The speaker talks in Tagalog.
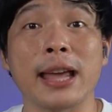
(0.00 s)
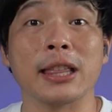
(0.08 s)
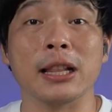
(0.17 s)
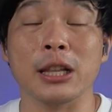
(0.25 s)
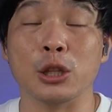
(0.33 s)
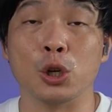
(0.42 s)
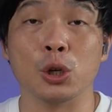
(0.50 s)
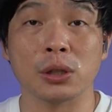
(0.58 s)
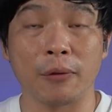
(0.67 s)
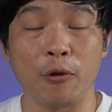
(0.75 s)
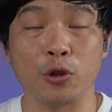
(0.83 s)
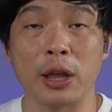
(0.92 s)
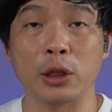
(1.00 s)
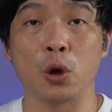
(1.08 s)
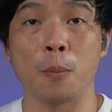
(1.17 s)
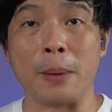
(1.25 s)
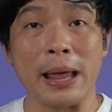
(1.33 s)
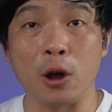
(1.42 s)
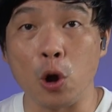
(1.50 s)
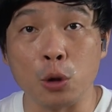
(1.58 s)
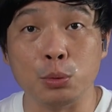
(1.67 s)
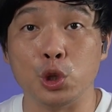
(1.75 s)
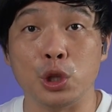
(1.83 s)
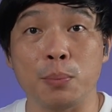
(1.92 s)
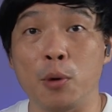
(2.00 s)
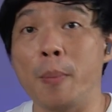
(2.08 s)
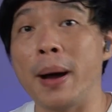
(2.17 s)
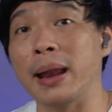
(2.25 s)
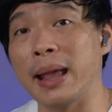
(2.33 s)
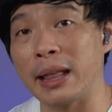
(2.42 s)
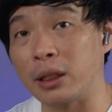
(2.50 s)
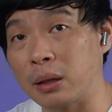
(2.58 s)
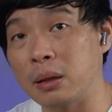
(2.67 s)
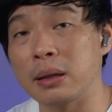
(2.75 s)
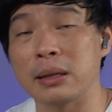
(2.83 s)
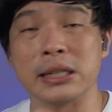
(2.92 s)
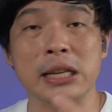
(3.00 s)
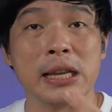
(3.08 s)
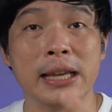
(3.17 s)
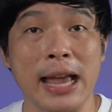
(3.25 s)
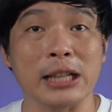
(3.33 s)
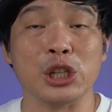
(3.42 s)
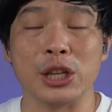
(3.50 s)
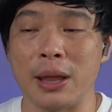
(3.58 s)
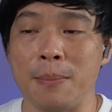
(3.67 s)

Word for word: title dito sa phone na ito, playing Call of Duty Mobile and si Genshin